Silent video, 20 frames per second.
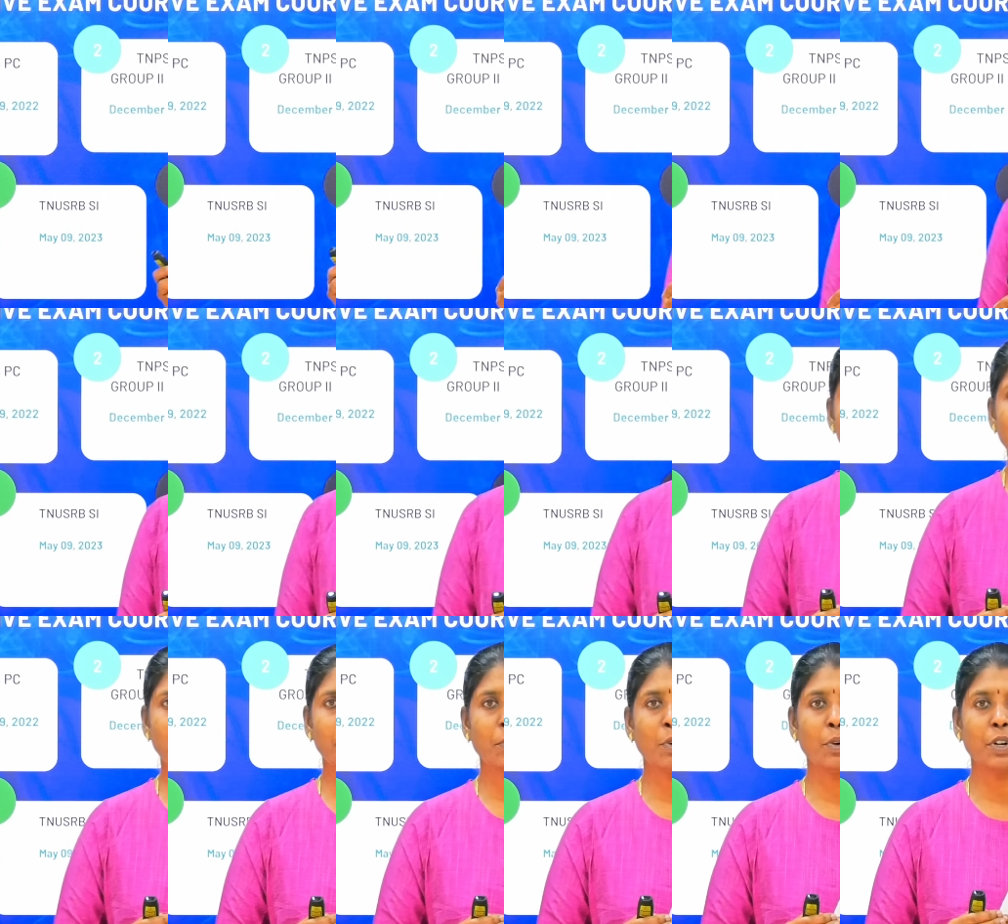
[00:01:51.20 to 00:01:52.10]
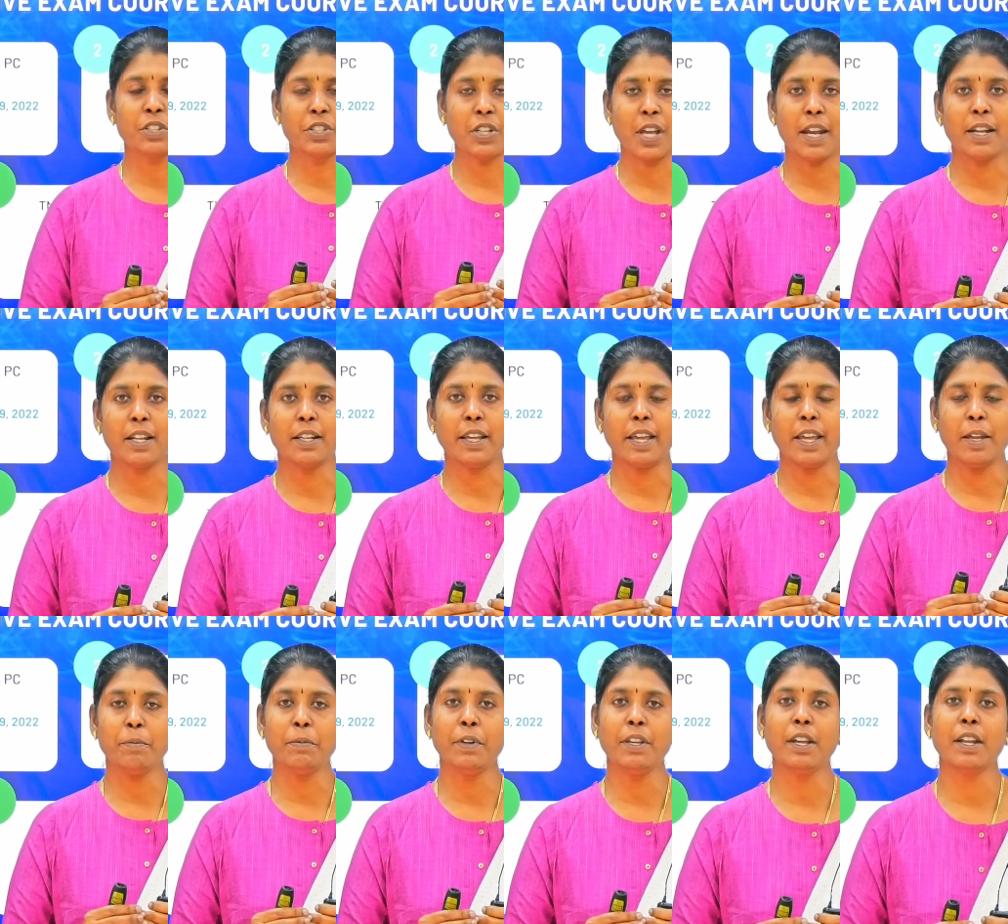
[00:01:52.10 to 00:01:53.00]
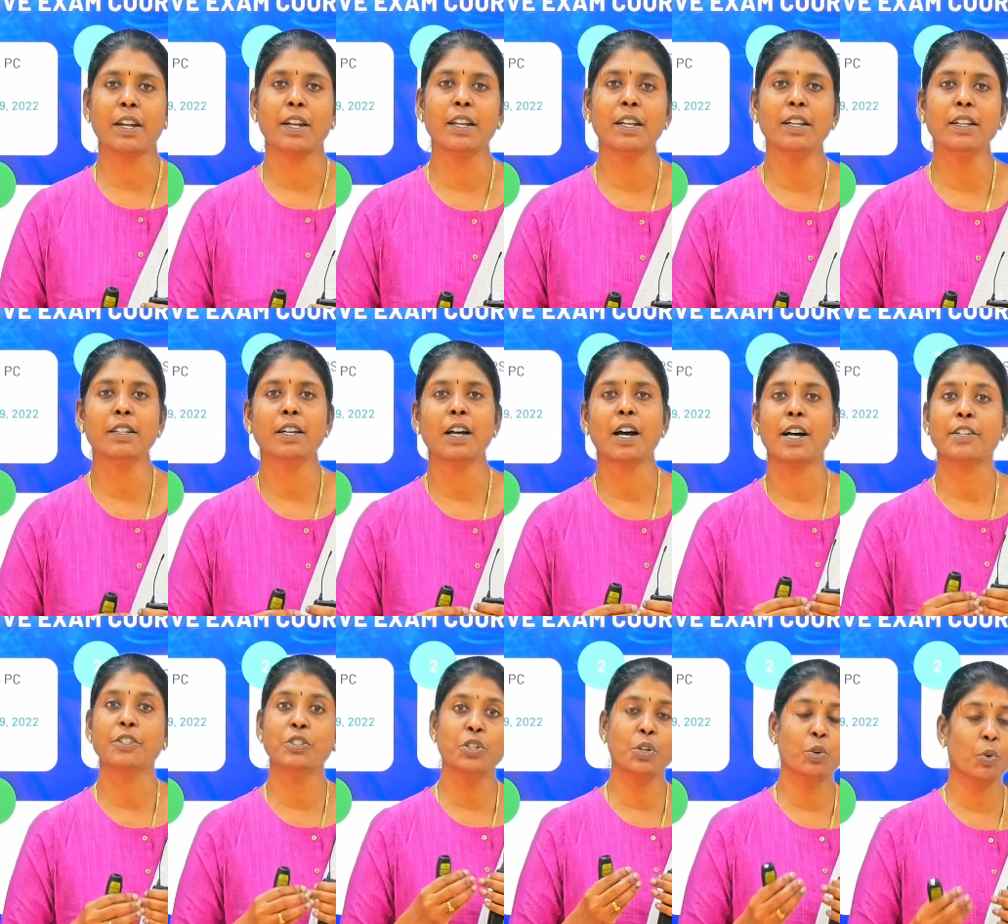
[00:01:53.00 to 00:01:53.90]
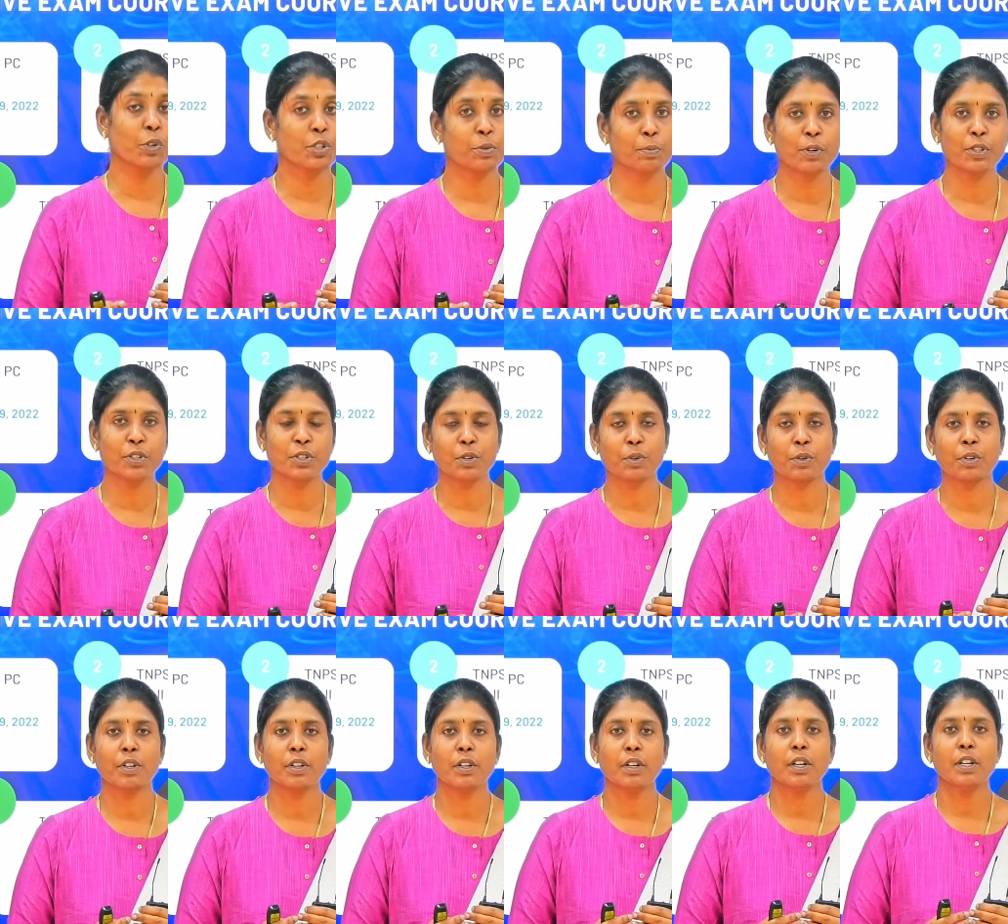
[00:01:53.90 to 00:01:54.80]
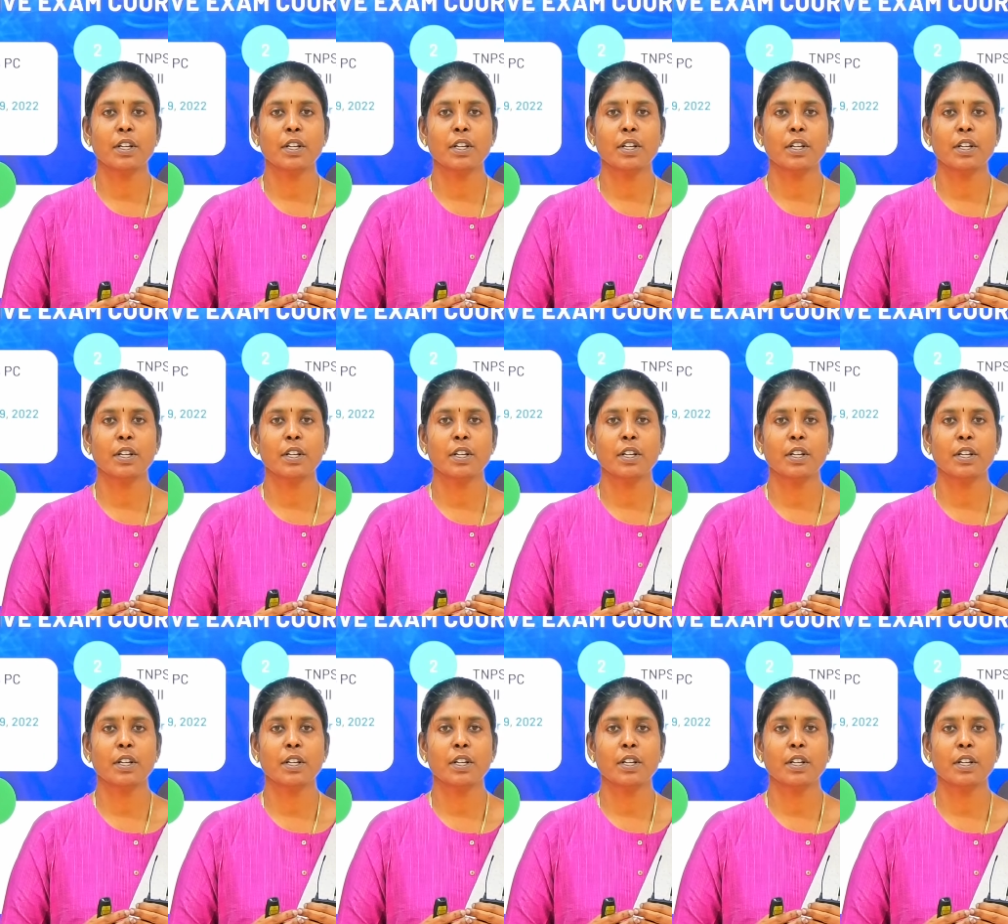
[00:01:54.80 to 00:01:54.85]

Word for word: இது வரைக்கும் நம்மளோட சேனல் ஏஎம்டிஎன்ல அஞ்சு கோர்ஸ் முடிச்சிருக்கோம்